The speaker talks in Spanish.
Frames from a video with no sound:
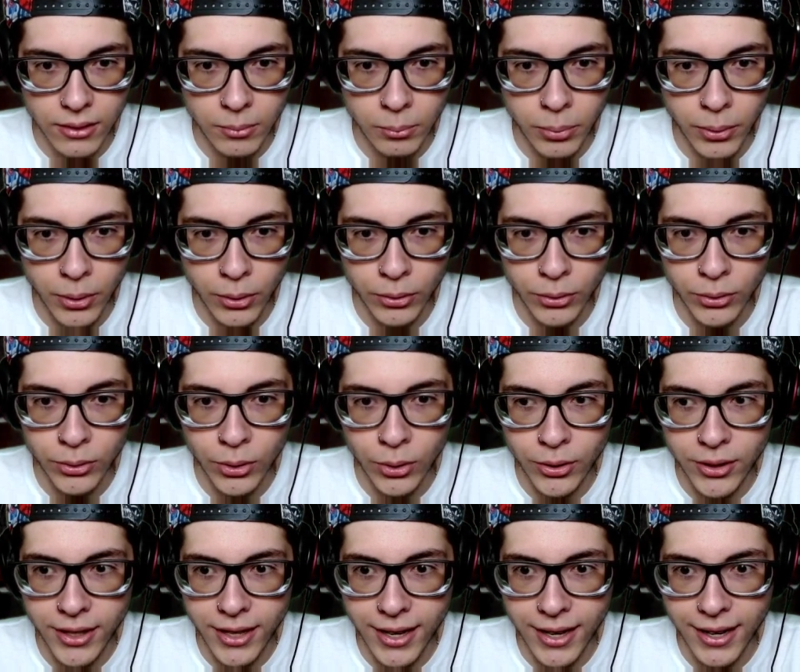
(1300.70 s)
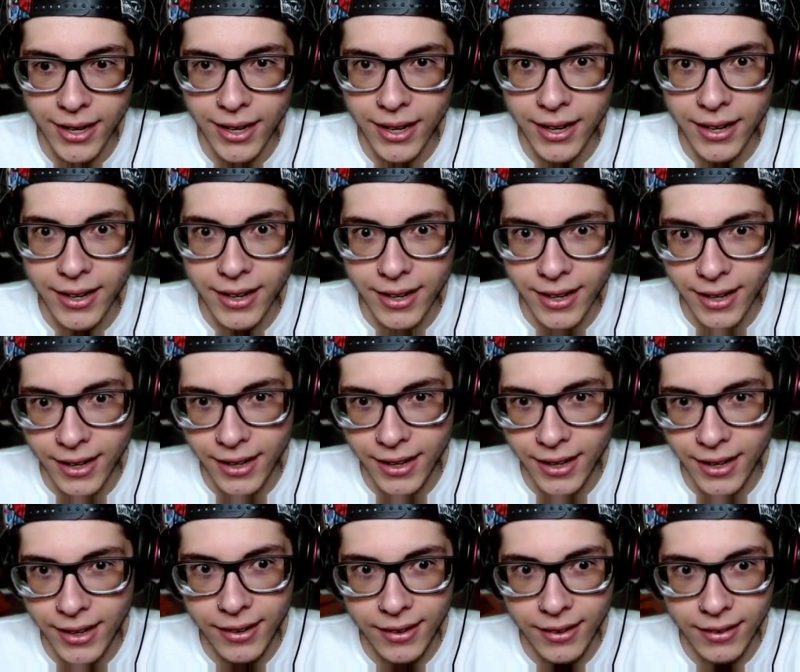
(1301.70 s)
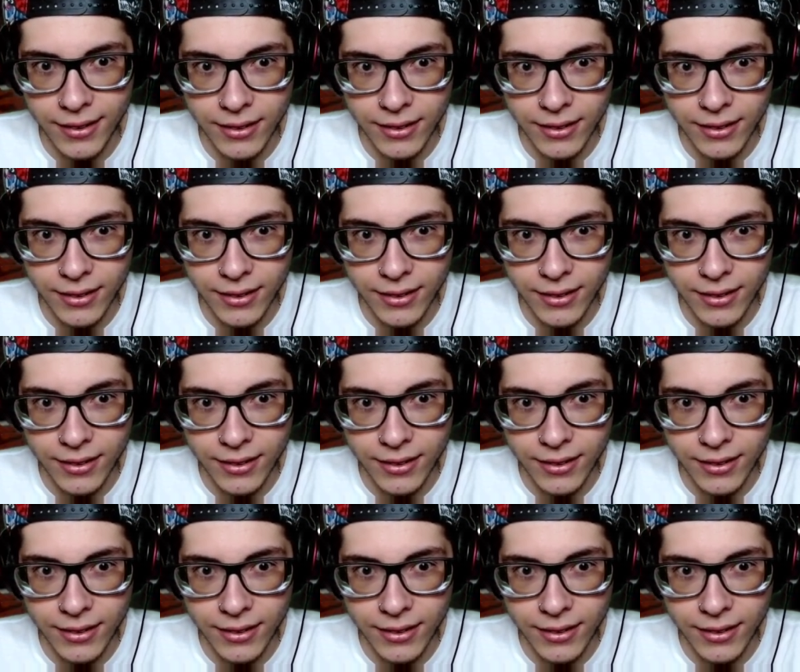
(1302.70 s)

Pronto llega el rey.